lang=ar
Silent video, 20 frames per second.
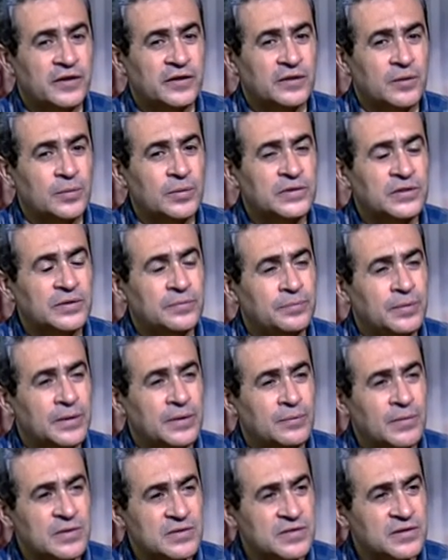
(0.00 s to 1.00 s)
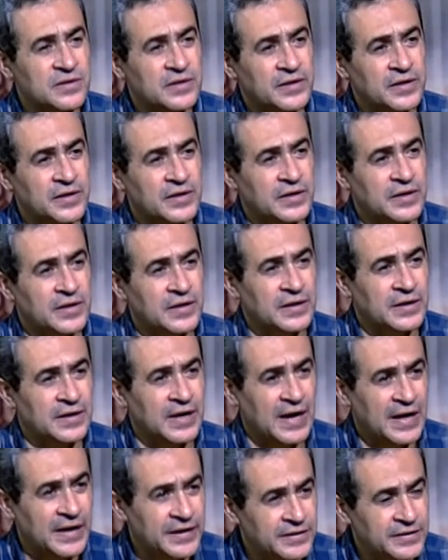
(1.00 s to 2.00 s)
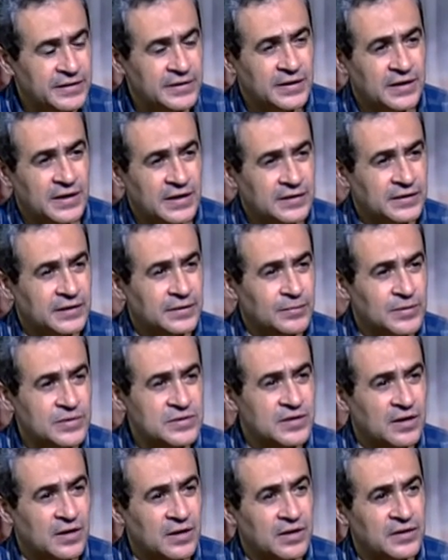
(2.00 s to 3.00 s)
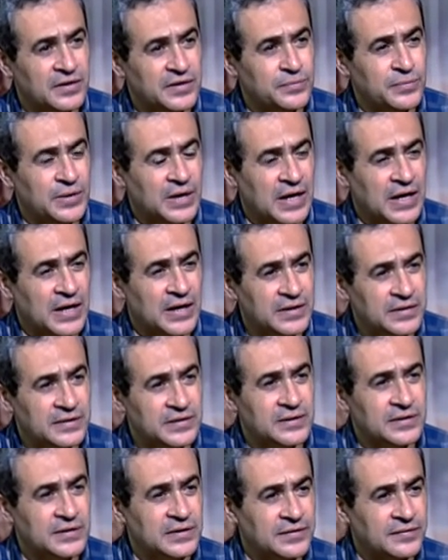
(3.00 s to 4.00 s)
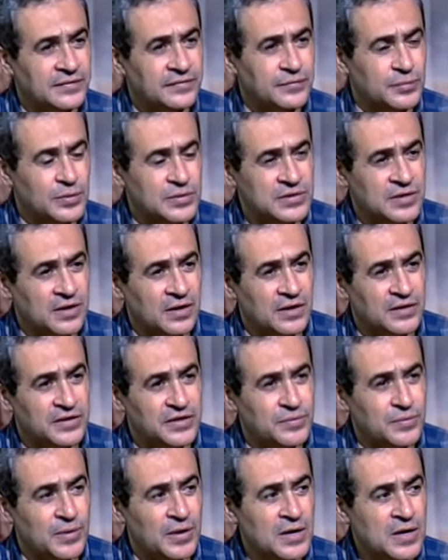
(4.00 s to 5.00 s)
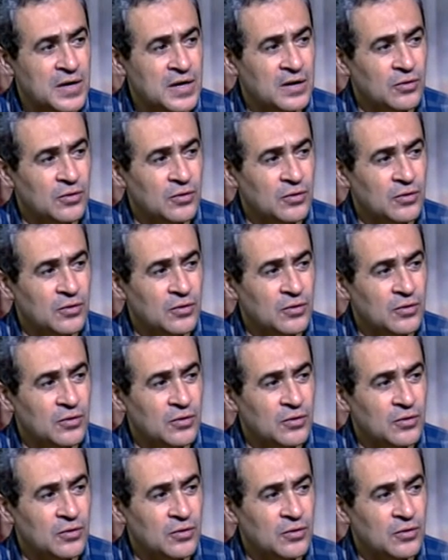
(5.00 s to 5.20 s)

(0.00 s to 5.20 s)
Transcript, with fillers: ارتبطت بالمصري العادي يعني المصري القديم العادي في مصر القديمة